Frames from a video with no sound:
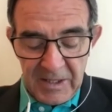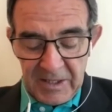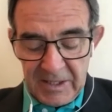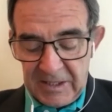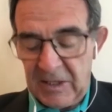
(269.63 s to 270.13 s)

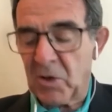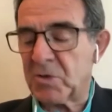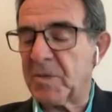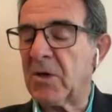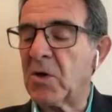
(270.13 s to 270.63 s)

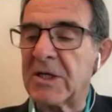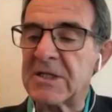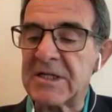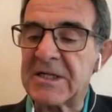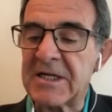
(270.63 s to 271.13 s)
niños menores
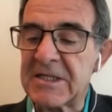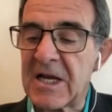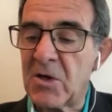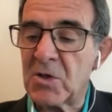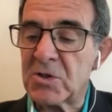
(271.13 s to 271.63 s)
de 6
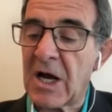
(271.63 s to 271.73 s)
años